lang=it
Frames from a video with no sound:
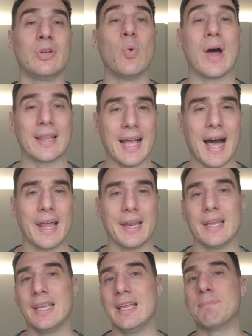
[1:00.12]
di
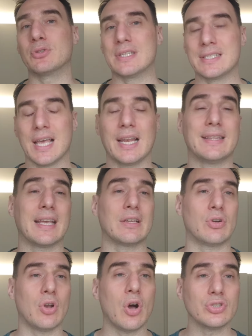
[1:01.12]
guardare il potenziale
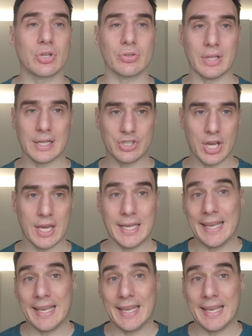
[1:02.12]
tecnologico della chain,